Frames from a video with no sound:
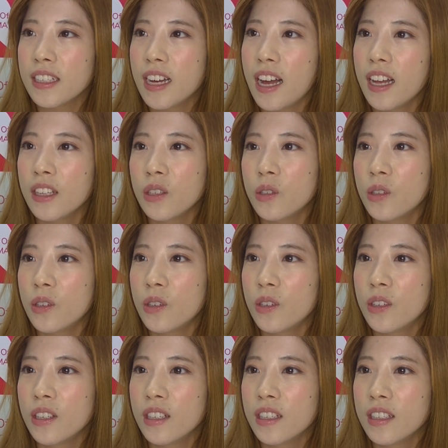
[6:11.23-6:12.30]
あの
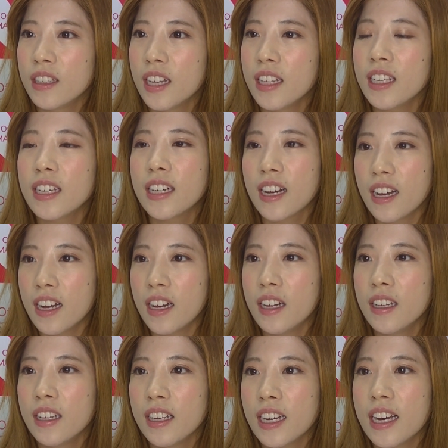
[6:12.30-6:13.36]
何
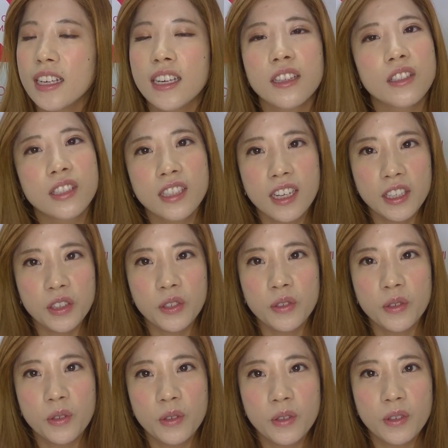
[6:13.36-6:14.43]
か解決しないと